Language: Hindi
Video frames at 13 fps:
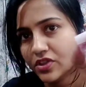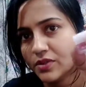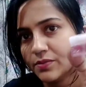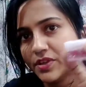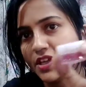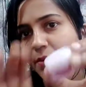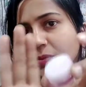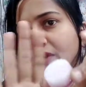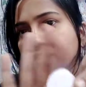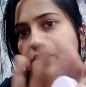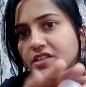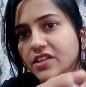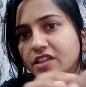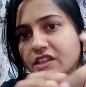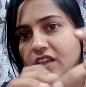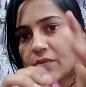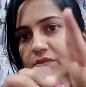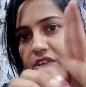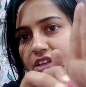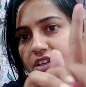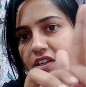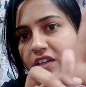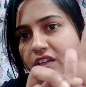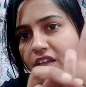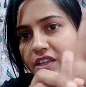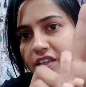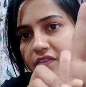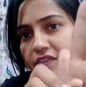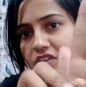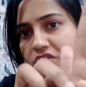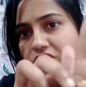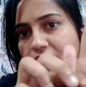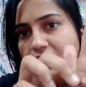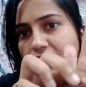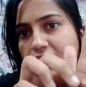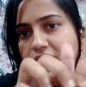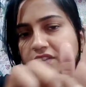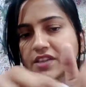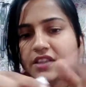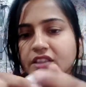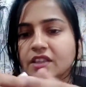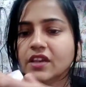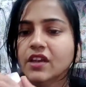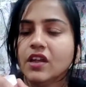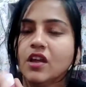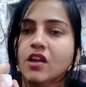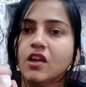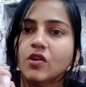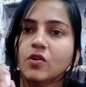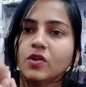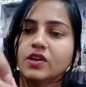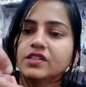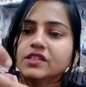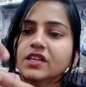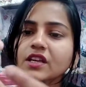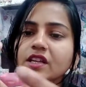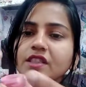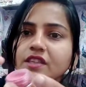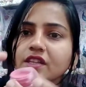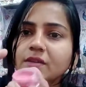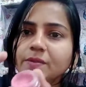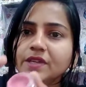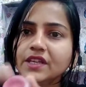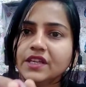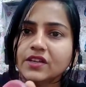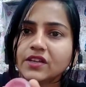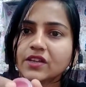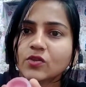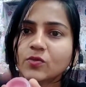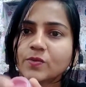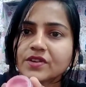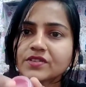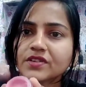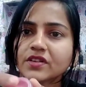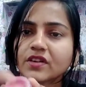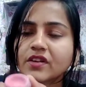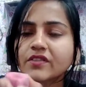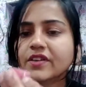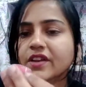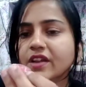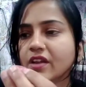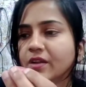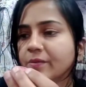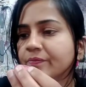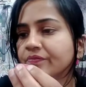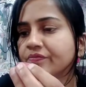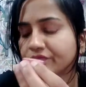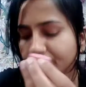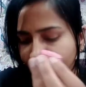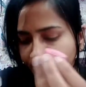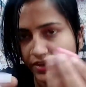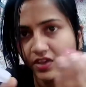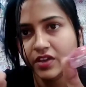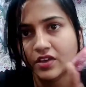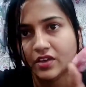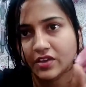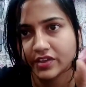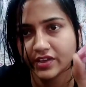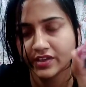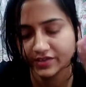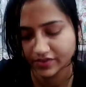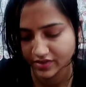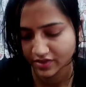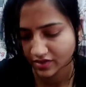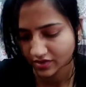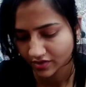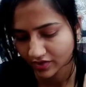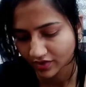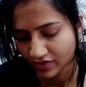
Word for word: डिब्बी है प्लास्टिक की आप देख रहे हैं ये वाली शेड है इसके अंदर और इसके अंदर भी ये ऊपर से कवर है ये इसका